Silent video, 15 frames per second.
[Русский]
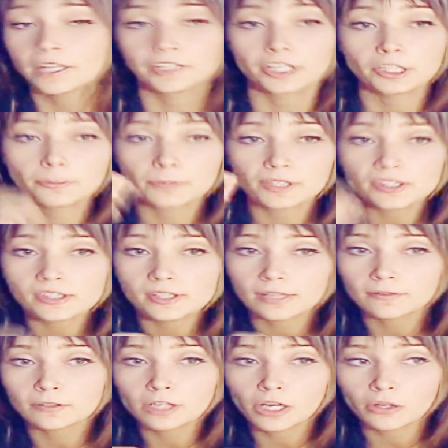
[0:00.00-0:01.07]
Я не
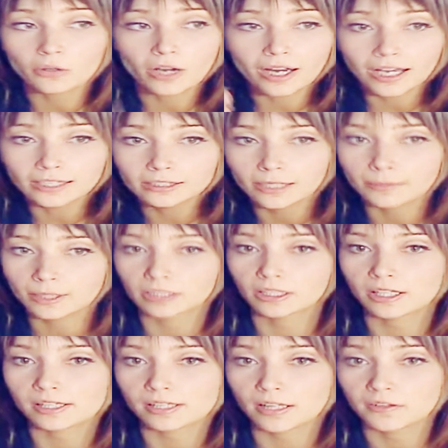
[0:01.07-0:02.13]
представляю, как она
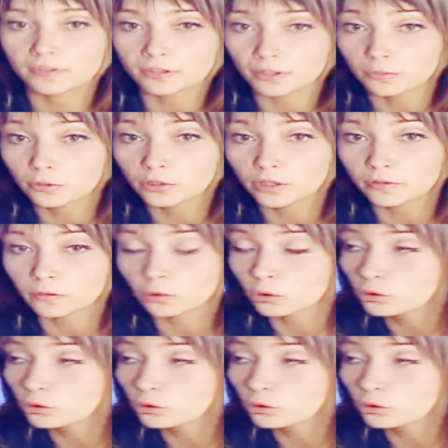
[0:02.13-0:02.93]
могла оставить ребенка в